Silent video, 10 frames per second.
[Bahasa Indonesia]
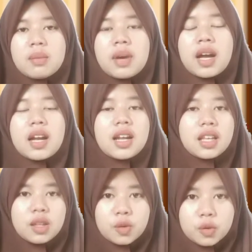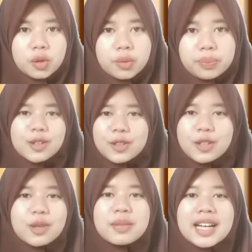Maka dari itu,
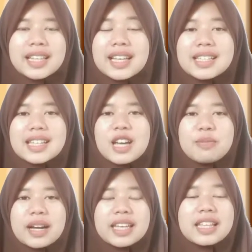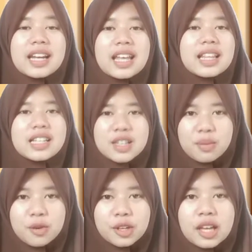untuk mengatasi dampak internet
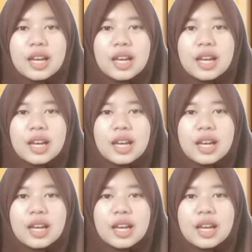tersebut,